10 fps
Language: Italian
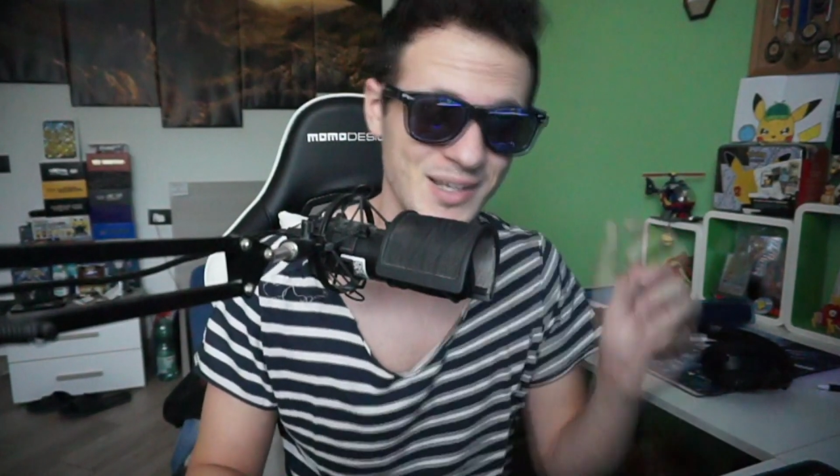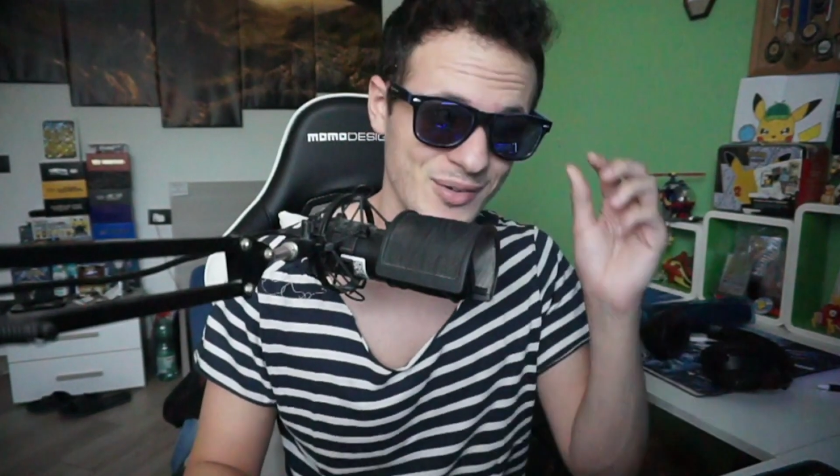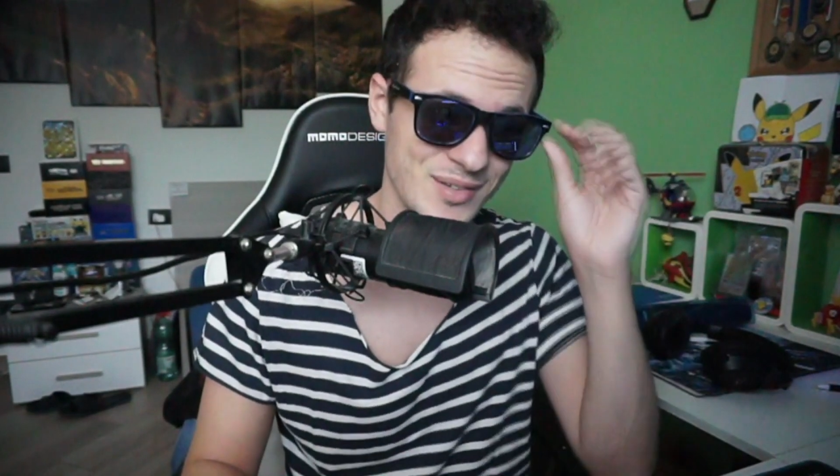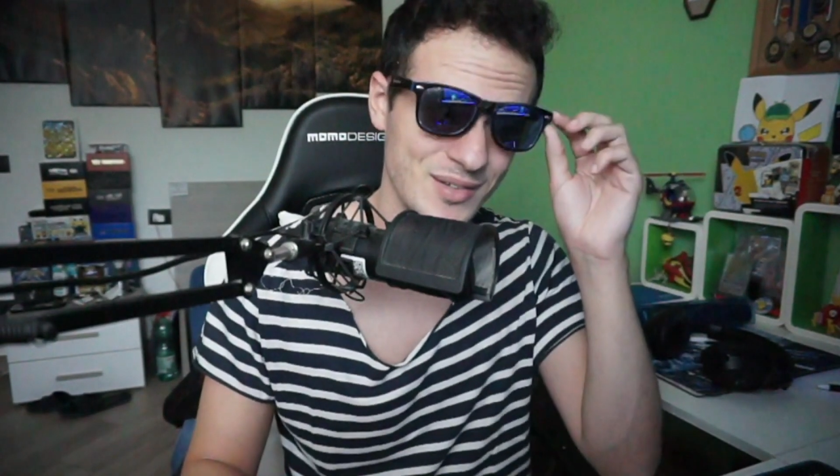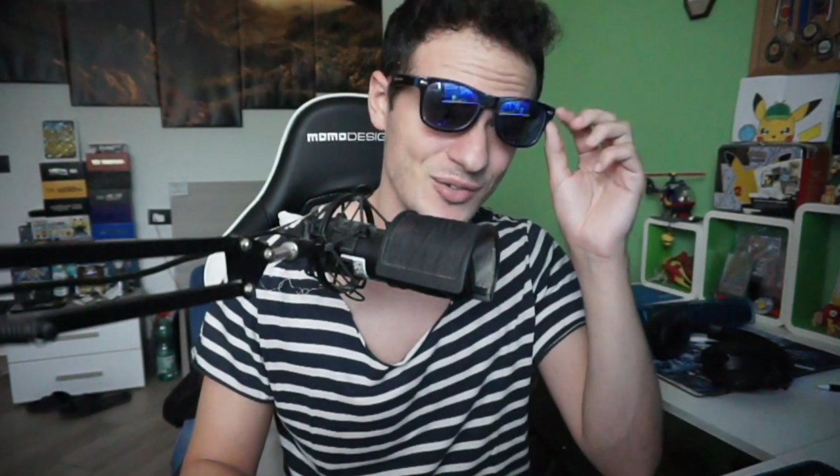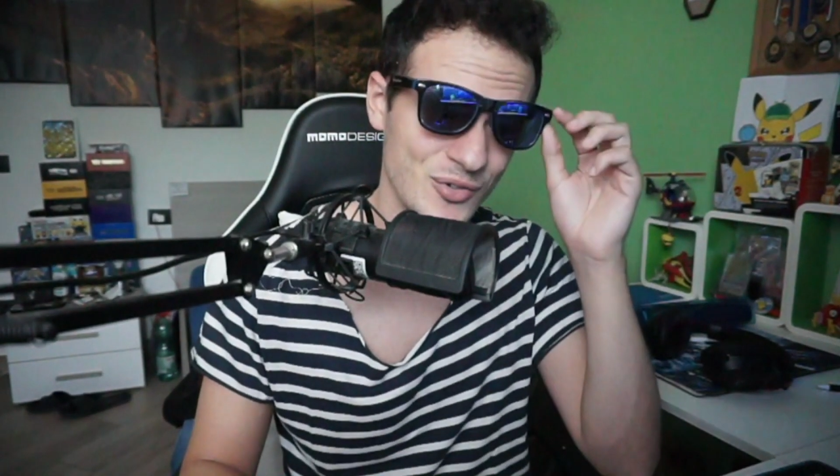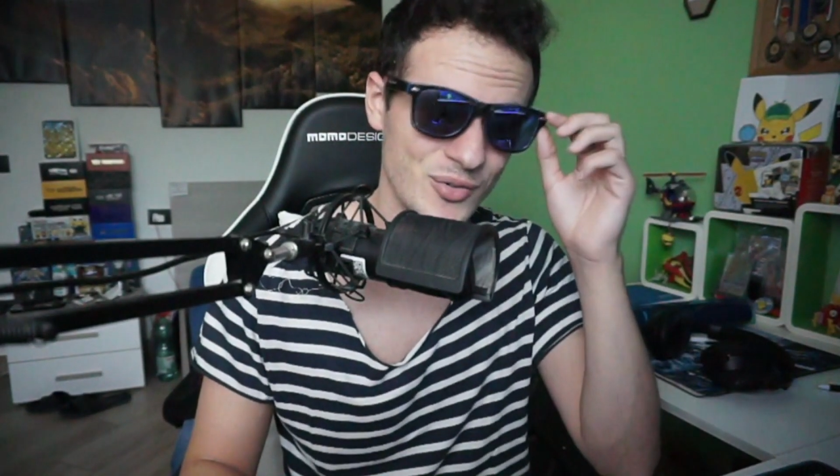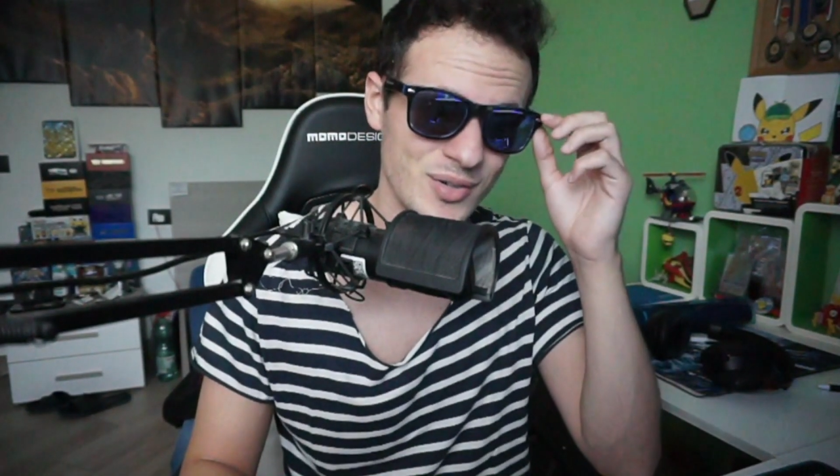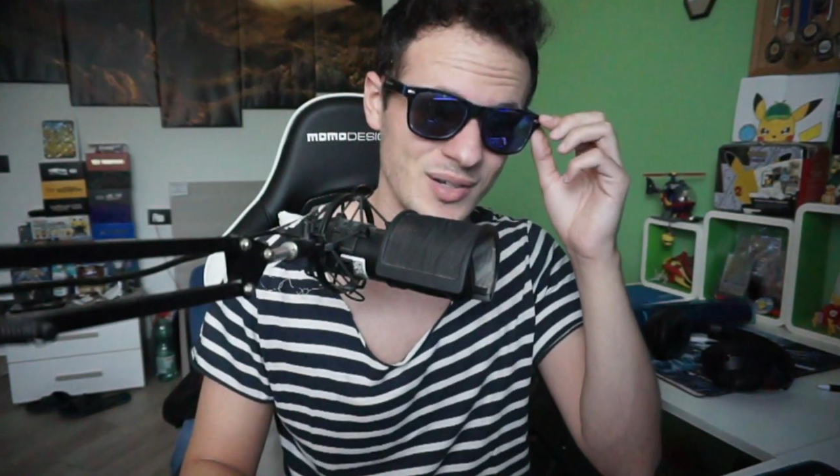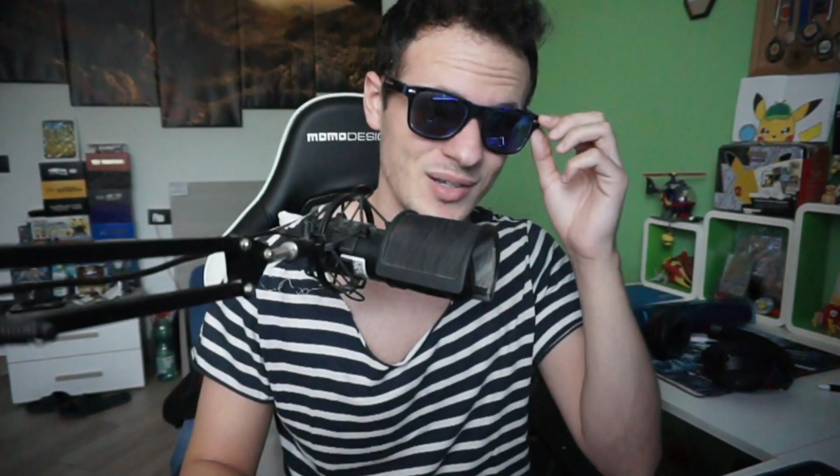In questi
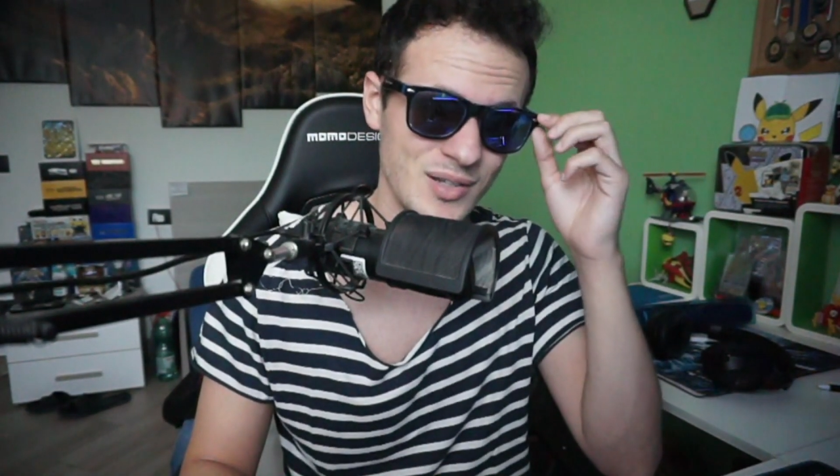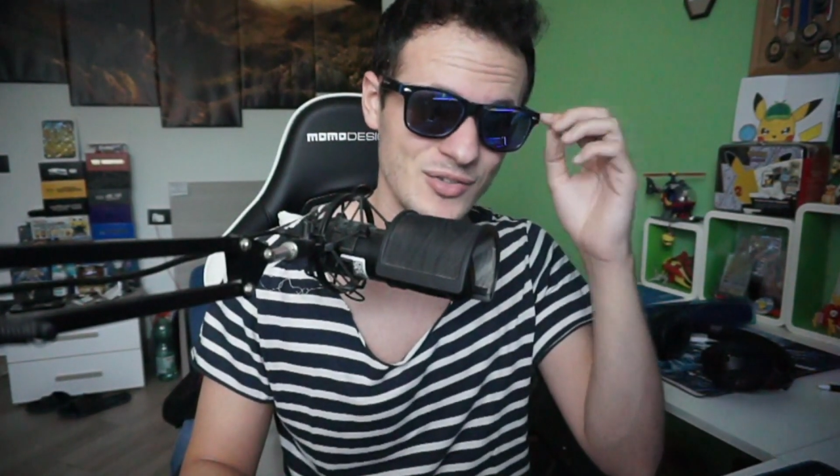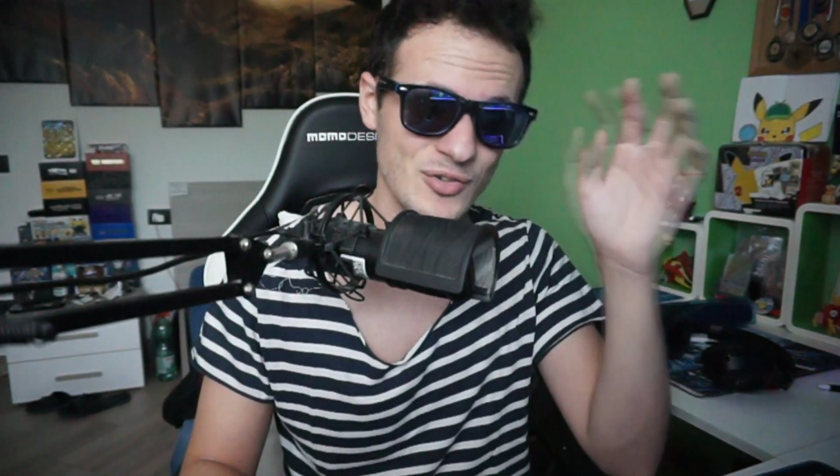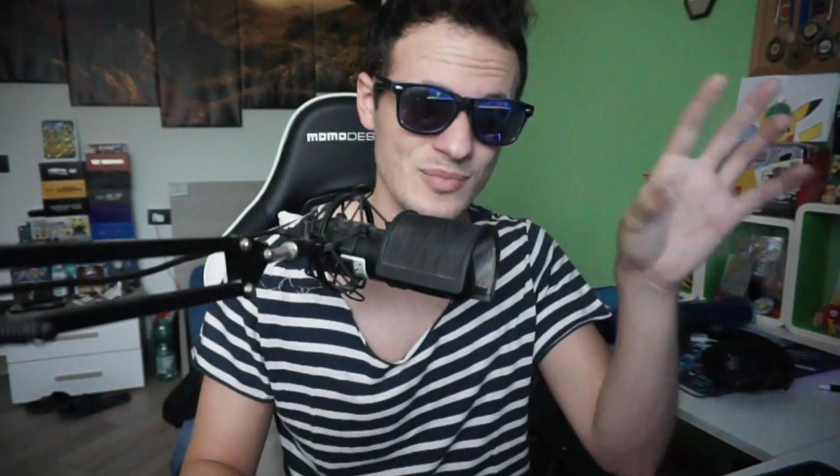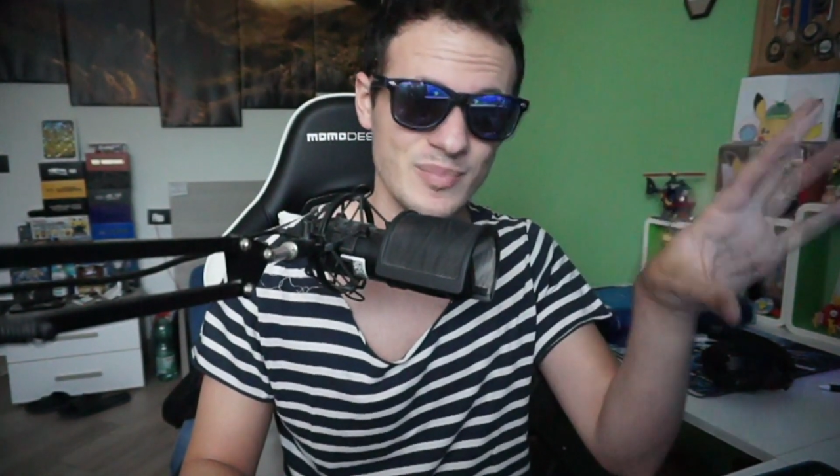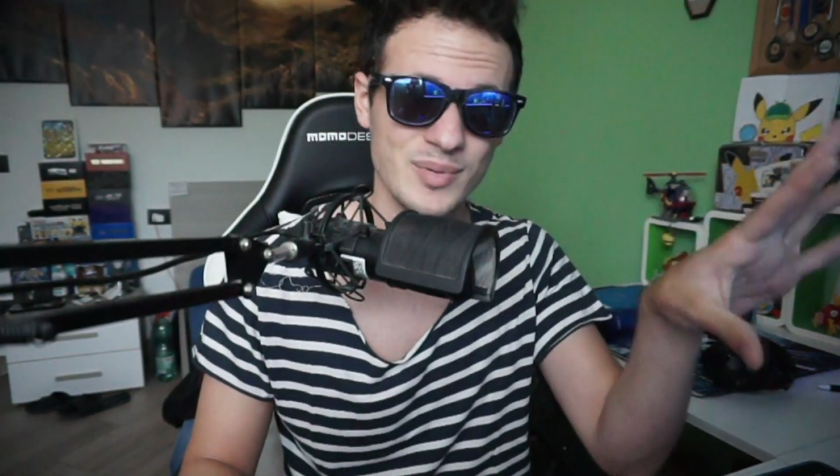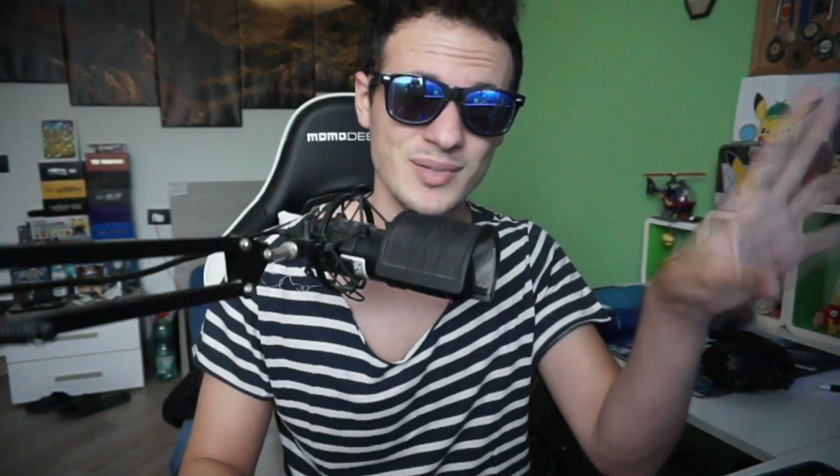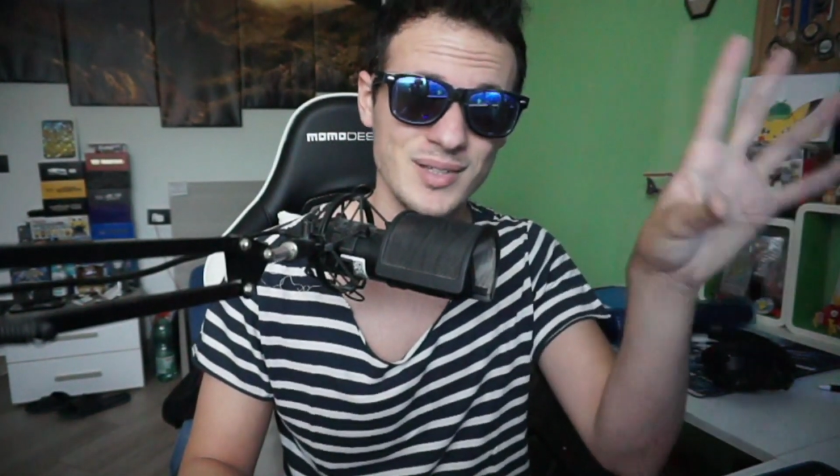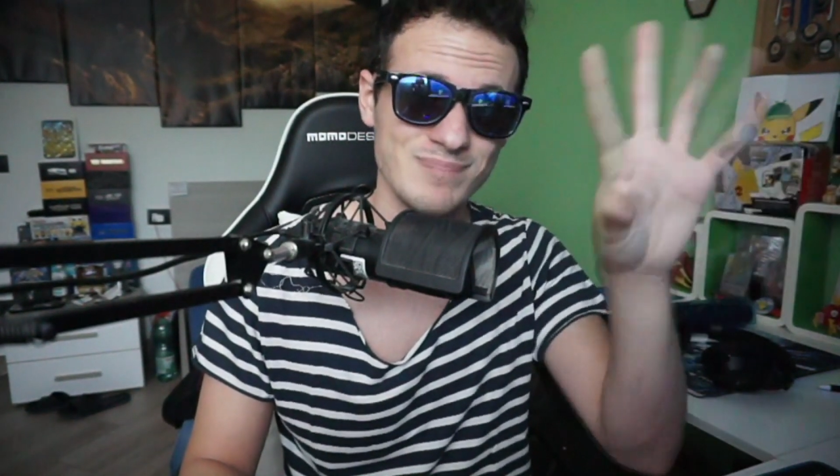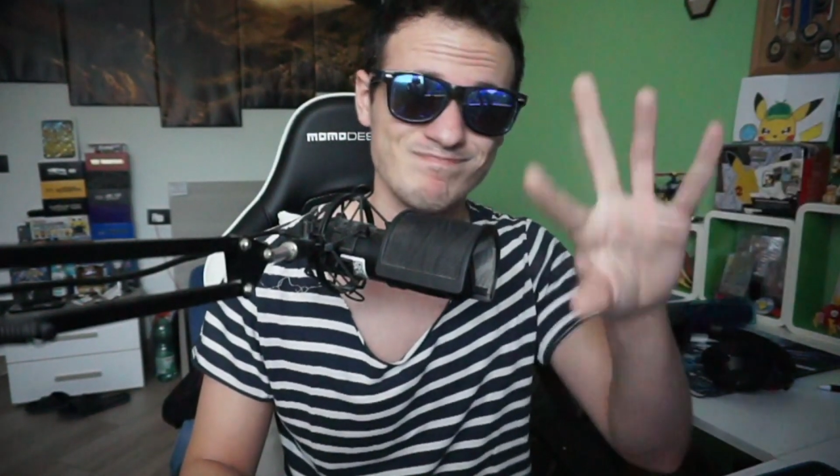giorni c'è un po'
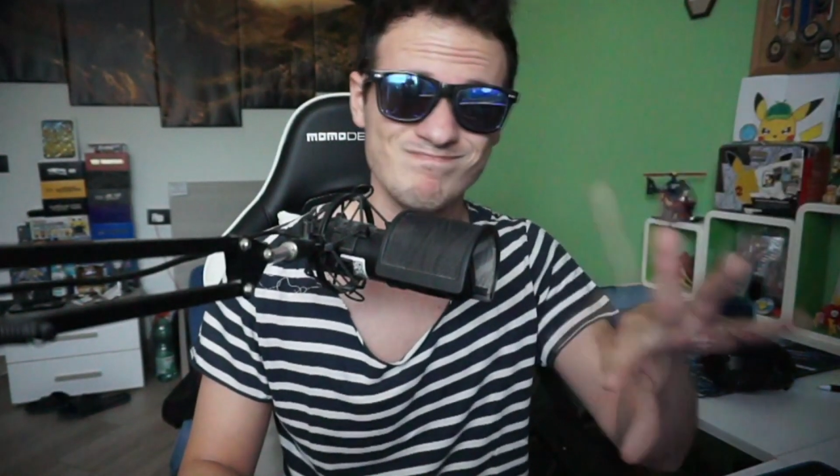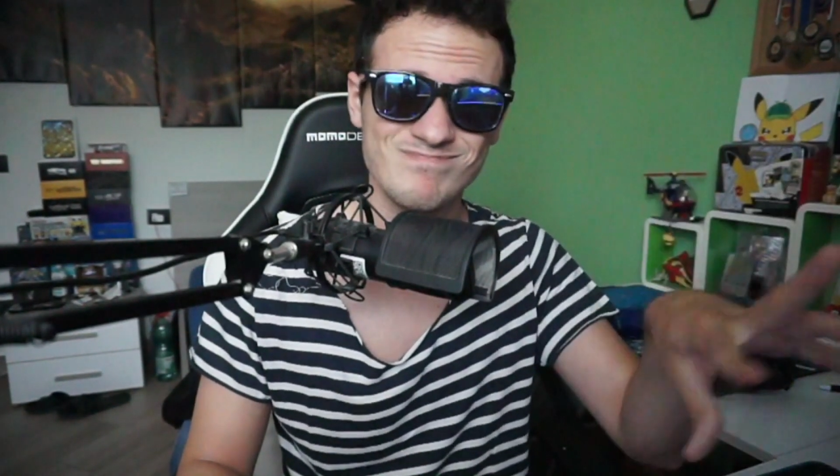di